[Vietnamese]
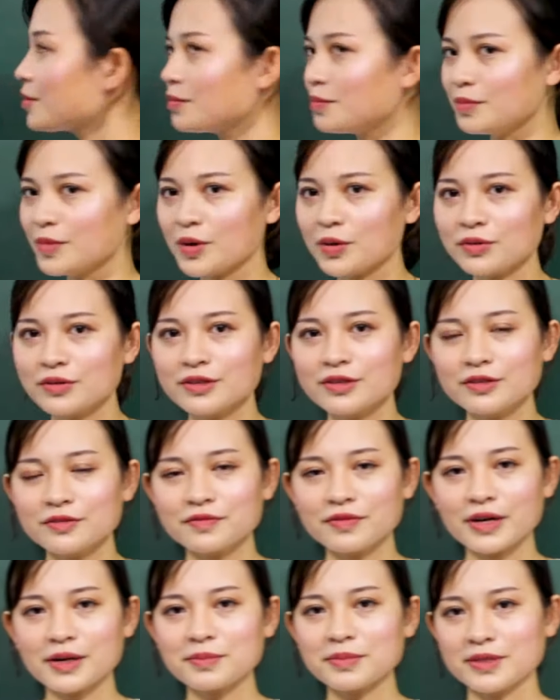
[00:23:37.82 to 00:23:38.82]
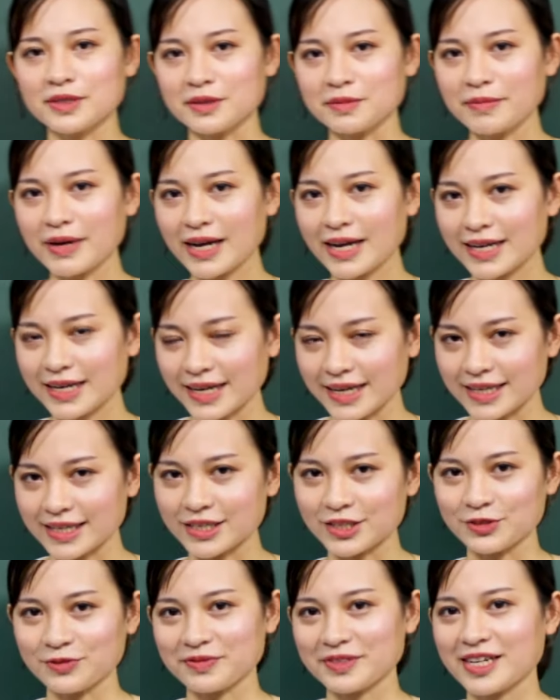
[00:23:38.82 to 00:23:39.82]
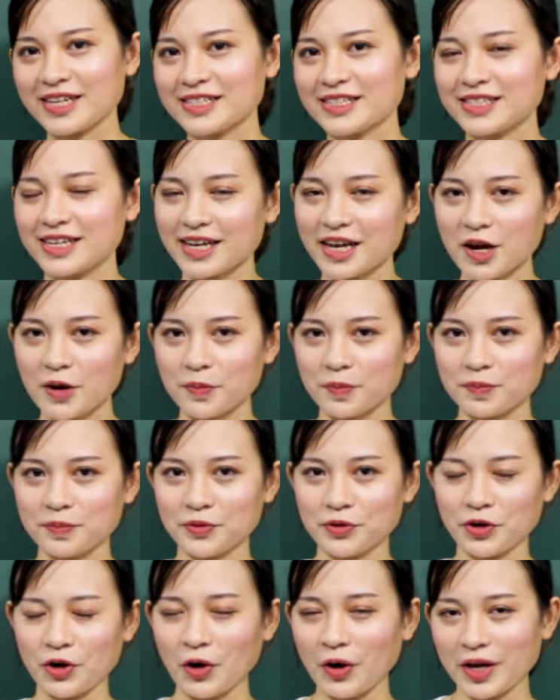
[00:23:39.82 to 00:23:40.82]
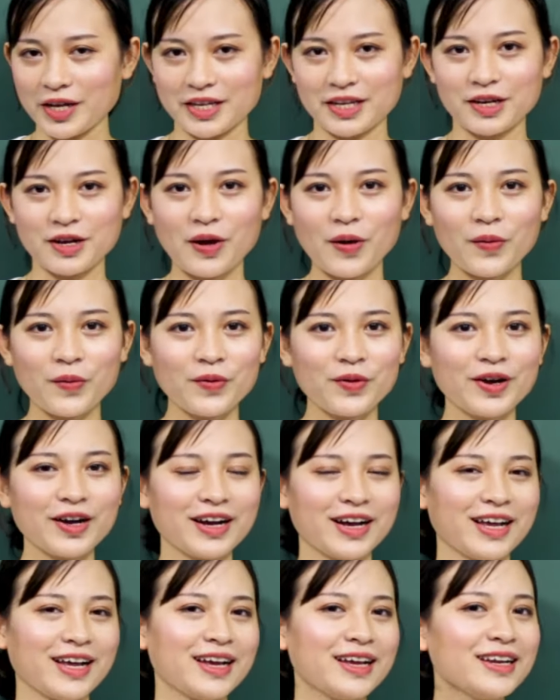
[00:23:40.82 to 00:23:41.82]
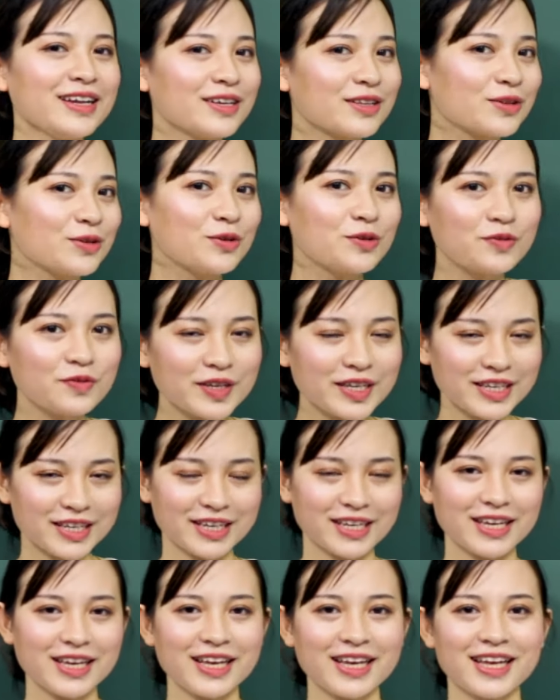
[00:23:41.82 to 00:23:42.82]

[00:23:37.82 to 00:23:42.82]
Mẫu ngữ pháp thứ 3 này chúng ta sẽ học một loại câu khá là thú vị.